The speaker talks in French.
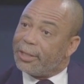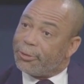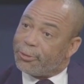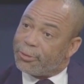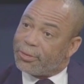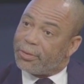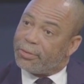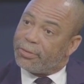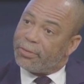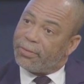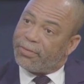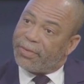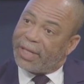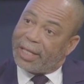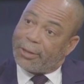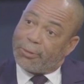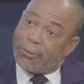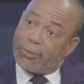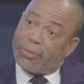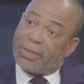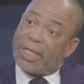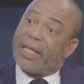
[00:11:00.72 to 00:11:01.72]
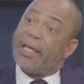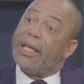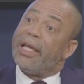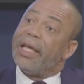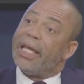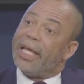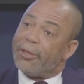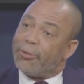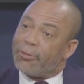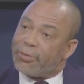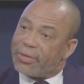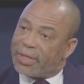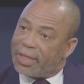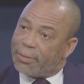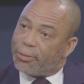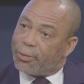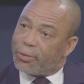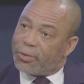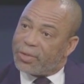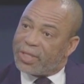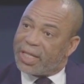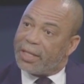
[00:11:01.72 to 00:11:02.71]
nous, faire écouter et nous
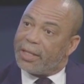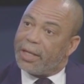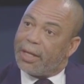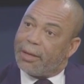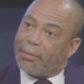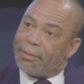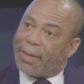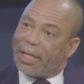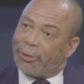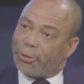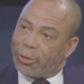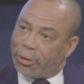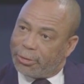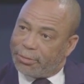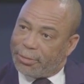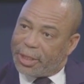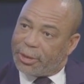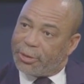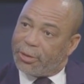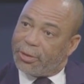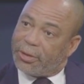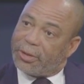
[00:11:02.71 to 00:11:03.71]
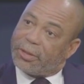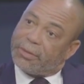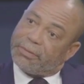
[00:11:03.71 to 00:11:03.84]
imposer par notre méthode.